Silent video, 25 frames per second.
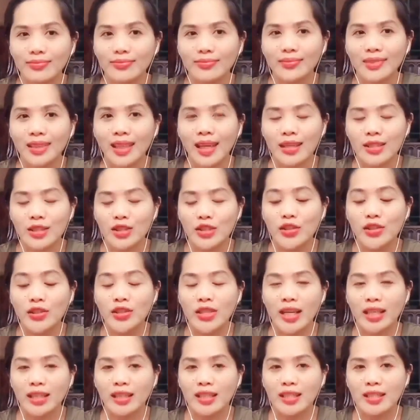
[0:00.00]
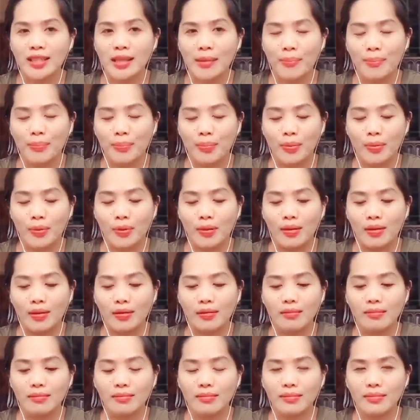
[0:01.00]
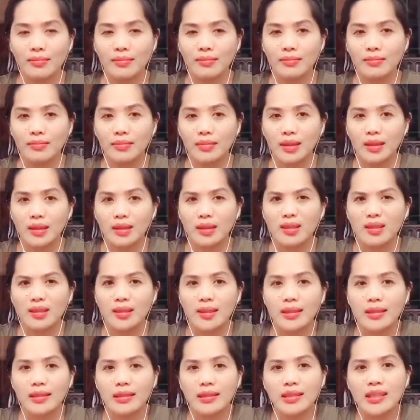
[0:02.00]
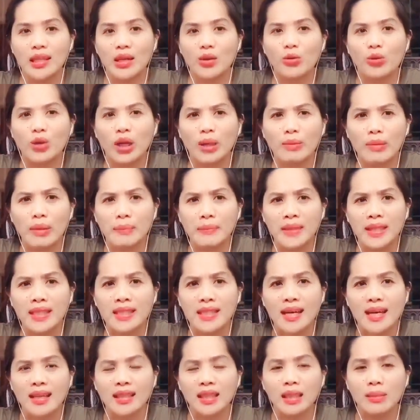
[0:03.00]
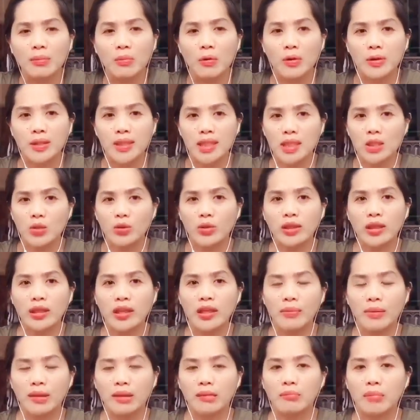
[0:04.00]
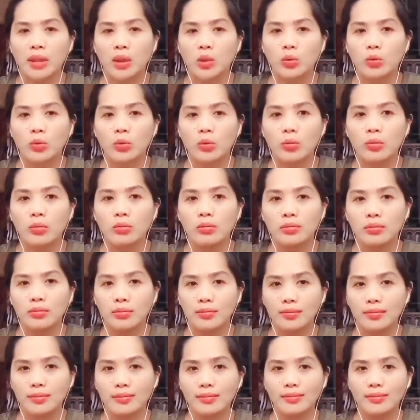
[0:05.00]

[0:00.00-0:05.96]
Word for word: Kasjay ti sampol. Diyak unim na ti antiboses ko tadamat maturo